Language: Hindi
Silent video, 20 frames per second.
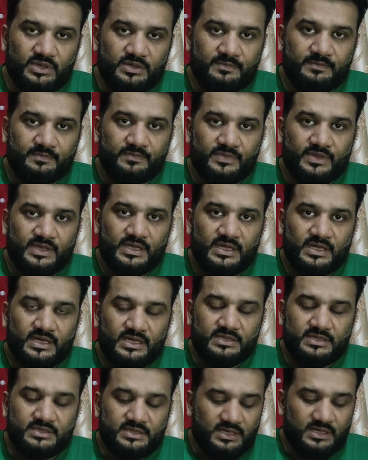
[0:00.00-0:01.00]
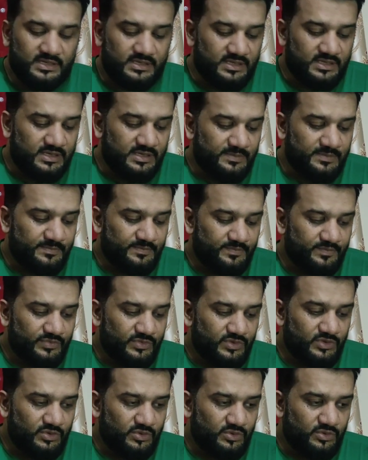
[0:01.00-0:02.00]
दूँगा इन ताला
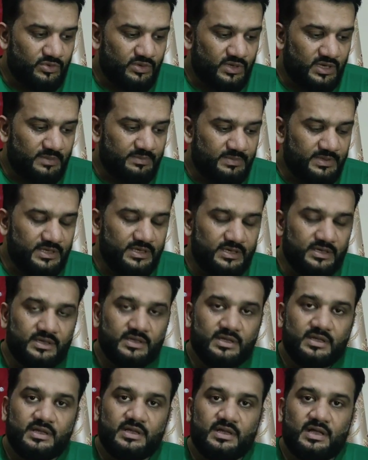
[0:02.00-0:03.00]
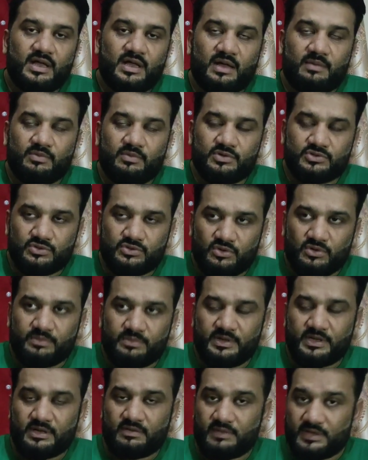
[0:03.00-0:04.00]
तो अभी आपको शौक
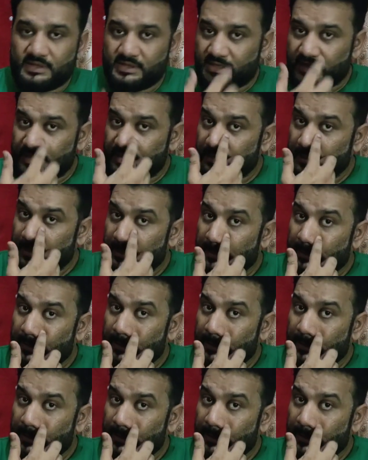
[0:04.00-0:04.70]
भी करवाते हैं